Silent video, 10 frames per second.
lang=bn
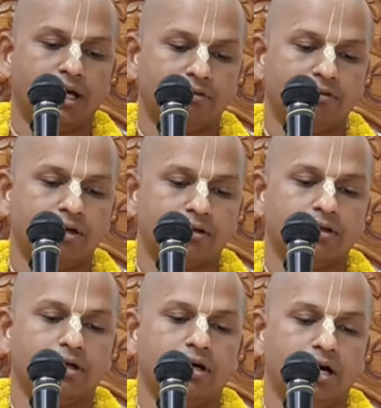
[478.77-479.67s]
এবং
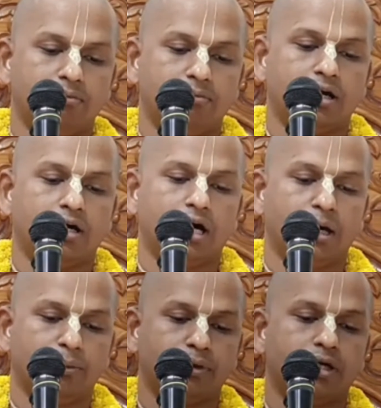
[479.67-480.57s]
আমরা
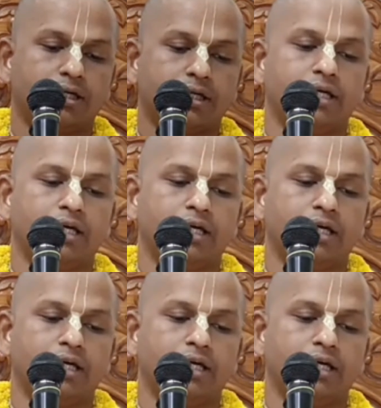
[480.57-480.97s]
আপনাকে